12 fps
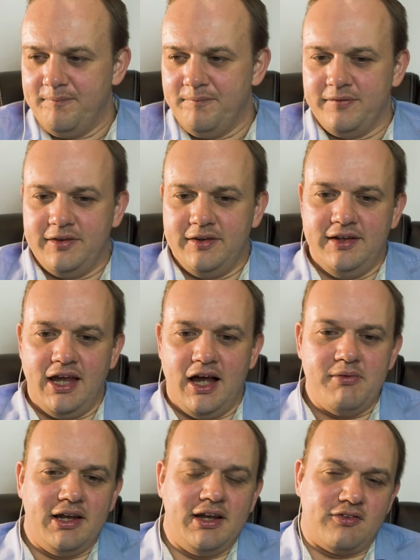die
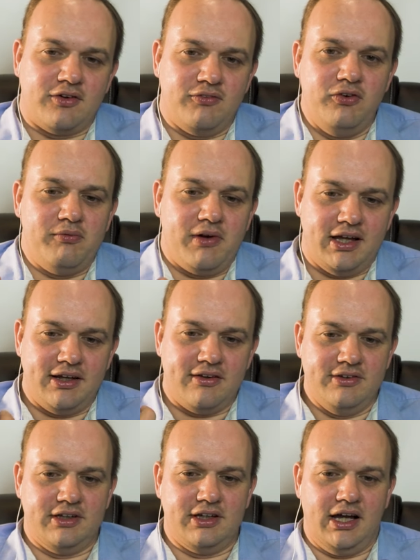haben alle das Gefühl, man kann das
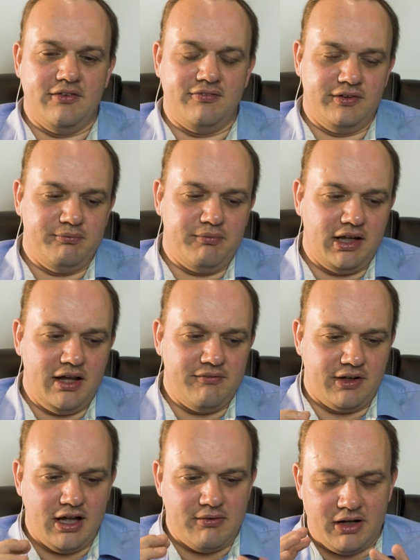nicht greifen. Die machen
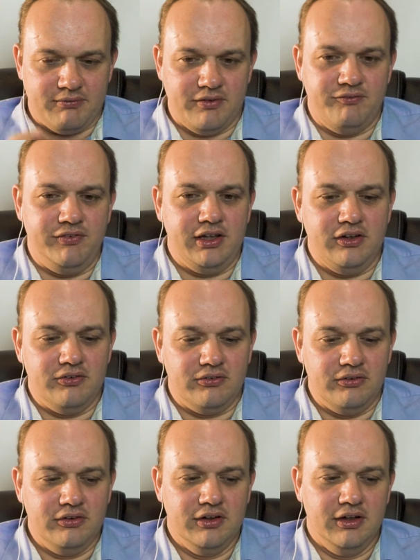einfach, ja, machen wir ein
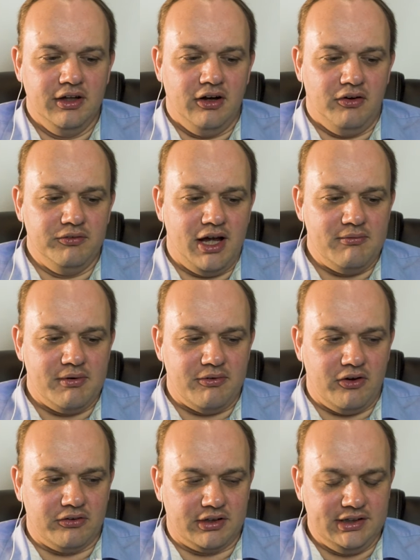Video und haben
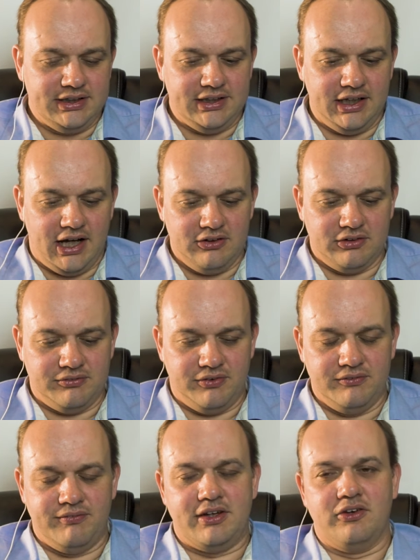aber auch nicht die Ahnung
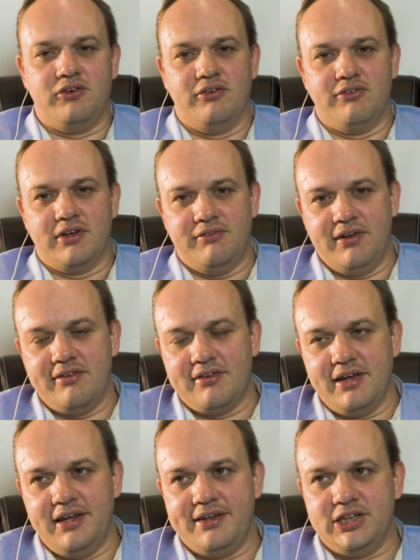davon, welche Konsequenz
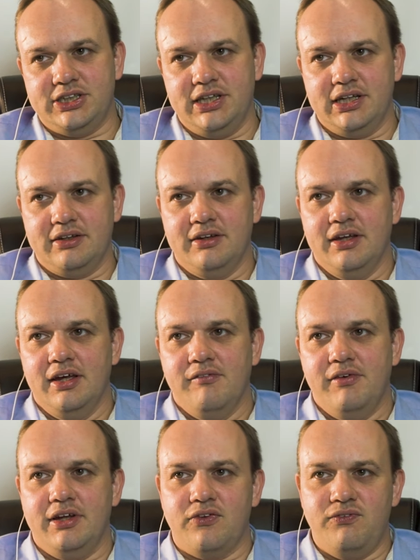dahinter steckt,
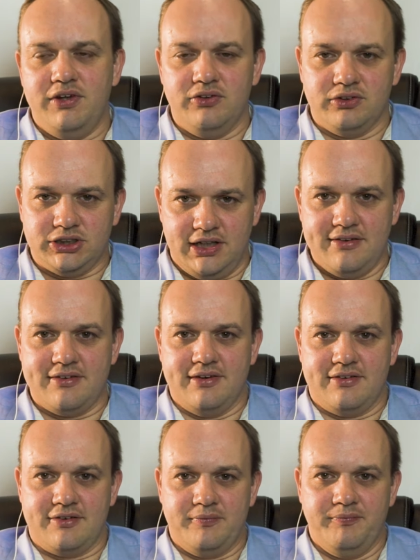wenn das Video scheiße
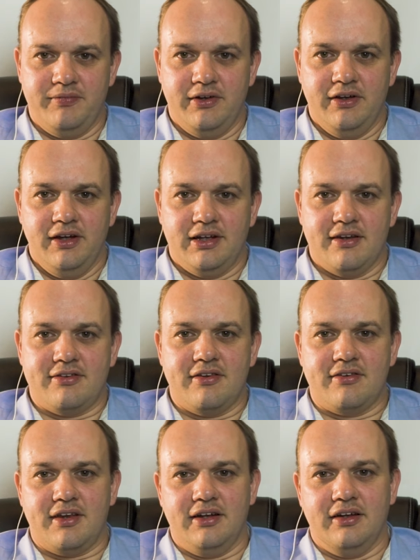ist. Dass
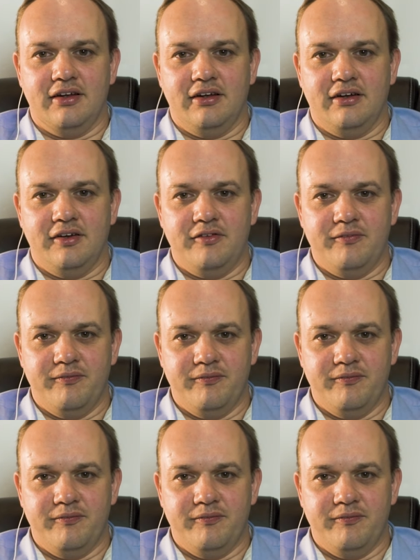das dann, äh,